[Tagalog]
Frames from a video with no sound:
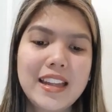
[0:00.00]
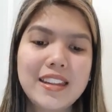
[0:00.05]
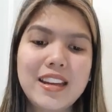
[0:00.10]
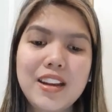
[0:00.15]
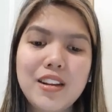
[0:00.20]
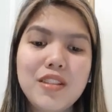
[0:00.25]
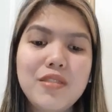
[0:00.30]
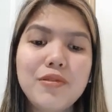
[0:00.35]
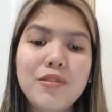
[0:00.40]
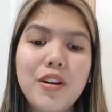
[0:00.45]
They
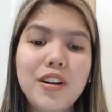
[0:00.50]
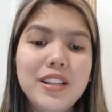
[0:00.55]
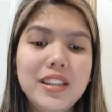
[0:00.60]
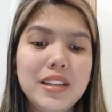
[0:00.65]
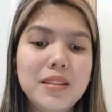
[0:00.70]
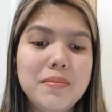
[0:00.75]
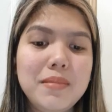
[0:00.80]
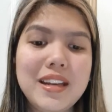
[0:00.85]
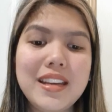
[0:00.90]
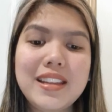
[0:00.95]

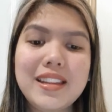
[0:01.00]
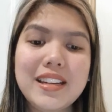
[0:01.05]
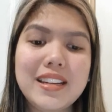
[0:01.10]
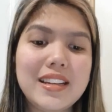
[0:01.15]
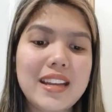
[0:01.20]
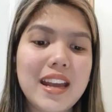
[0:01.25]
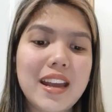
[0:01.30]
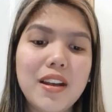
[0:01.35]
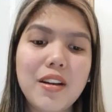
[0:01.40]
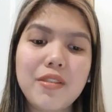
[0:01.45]
confronted me in the
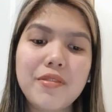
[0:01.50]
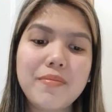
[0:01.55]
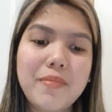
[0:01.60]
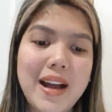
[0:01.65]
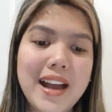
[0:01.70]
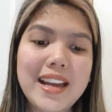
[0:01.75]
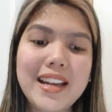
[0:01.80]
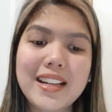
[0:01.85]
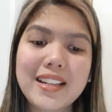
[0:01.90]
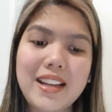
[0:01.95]
day of
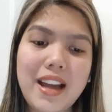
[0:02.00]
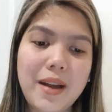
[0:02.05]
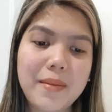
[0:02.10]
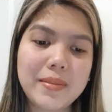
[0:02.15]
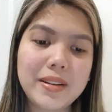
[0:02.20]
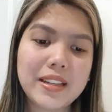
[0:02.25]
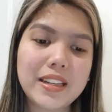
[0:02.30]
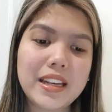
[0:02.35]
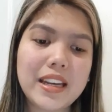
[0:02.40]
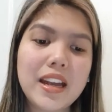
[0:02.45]
my
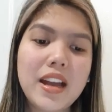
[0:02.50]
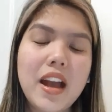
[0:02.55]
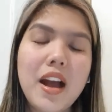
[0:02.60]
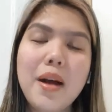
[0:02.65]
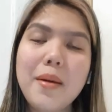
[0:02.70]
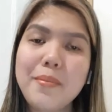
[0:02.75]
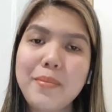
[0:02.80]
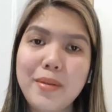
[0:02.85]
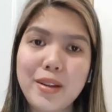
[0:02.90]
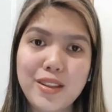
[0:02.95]
calamity,
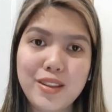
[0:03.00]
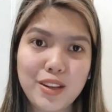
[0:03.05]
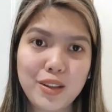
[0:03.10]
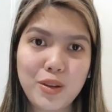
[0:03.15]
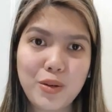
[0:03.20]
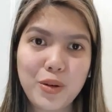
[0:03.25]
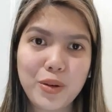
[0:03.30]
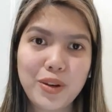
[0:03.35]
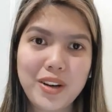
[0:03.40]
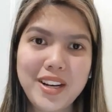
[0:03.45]
but the
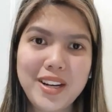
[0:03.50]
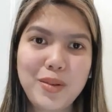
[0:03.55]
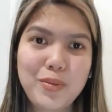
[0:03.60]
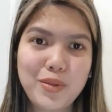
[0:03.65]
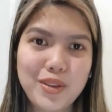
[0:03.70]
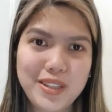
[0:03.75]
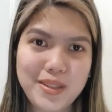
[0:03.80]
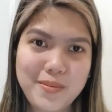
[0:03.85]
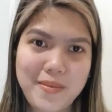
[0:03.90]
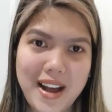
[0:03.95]
Lord
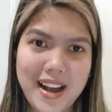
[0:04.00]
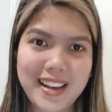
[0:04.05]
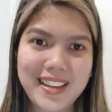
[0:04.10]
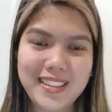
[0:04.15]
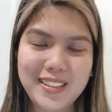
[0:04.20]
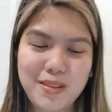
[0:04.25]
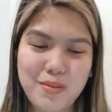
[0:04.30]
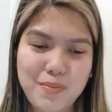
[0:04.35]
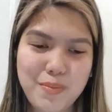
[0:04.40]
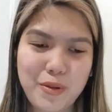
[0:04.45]
was my
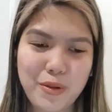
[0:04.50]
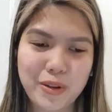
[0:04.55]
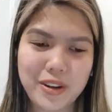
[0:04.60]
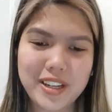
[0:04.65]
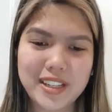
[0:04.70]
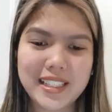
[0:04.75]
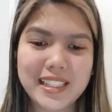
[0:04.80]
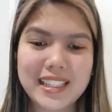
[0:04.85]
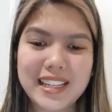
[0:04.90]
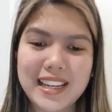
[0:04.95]

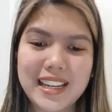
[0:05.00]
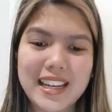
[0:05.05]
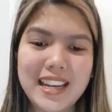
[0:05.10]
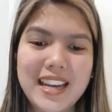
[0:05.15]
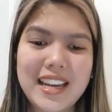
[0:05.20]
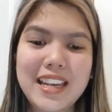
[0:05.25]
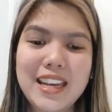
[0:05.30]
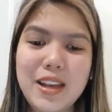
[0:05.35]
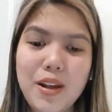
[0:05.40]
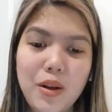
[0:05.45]
support.
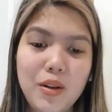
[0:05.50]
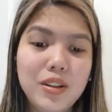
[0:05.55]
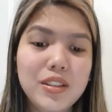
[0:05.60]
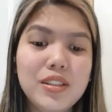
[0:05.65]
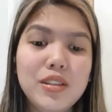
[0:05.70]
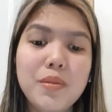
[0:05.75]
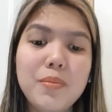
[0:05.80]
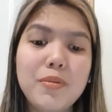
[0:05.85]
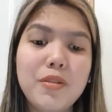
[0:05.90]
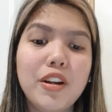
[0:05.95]
He
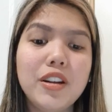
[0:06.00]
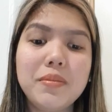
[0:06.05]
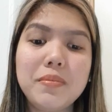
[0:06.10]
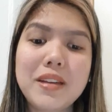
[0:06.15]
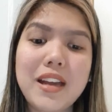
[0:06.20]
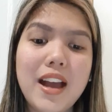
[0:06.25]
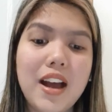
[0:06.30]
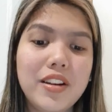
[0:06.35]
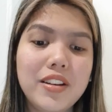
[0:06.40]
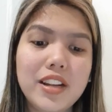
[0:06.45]
also brought
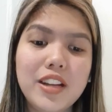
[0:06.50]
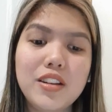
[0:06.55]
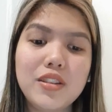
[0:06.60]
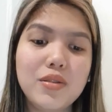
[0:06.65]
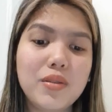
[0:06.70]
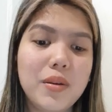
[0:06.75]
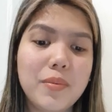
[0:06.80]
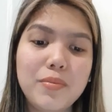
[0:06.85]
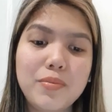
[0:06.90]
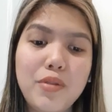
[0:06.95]
me out
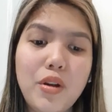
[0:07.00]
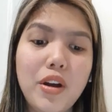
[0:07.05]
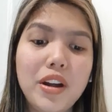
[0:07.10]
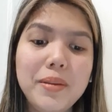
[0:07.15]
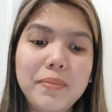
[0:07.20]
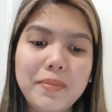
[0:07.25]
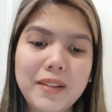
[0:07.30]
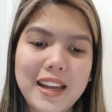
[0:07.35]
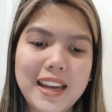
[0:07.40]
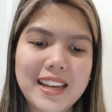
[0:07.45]
into a
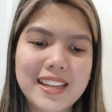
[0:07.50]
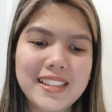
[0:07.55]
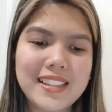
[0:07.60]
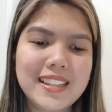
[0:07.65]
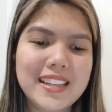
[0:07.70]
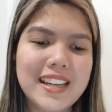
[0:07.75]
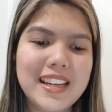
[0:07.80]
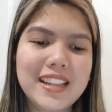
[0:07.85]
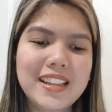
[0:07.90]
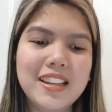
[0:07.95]
broad place.
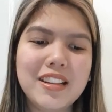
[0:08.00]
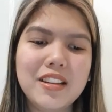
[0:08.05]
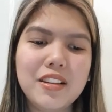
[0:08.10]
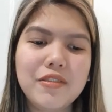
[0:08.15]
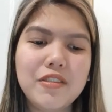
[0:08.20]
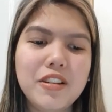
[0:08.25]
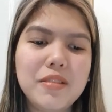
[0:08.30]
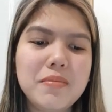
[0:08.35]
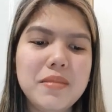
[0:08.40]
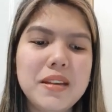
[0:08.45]
He
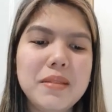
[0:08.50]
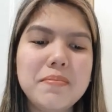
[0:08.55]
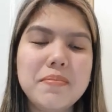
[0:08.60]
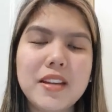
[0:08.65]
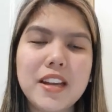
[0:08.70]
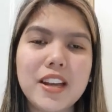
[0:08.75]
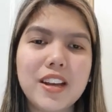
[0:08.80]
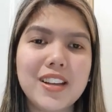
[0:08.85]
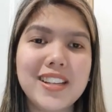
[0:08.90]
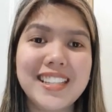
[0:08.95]
delivered me
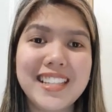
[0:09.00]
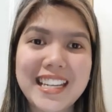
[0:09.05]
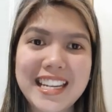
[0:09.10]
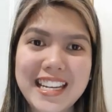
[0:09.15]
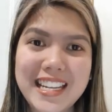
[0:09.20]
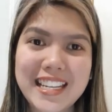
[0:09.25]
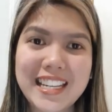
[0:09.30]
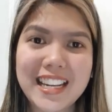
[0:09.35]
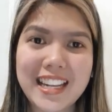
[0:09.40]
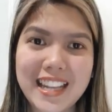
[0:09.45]
because
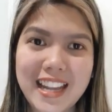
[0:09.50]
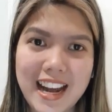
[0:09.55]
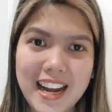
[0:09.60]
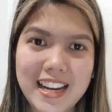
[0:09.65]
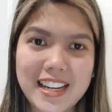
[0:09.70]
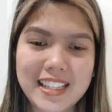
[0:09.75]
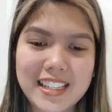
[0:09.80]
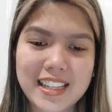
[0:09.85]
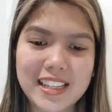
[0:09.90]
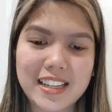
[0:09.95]
He
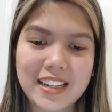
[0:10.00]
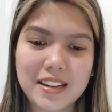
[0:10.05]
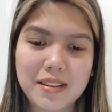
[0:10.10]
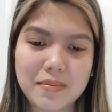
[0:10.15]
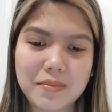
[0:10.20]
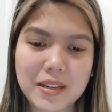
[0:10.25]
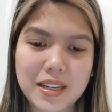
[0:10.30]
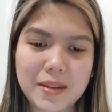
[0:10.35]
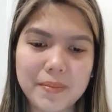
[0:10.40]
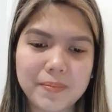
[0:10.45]
delighted
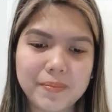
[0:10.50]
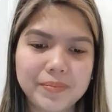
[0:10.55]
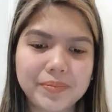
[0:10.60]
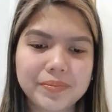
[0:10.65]
in me.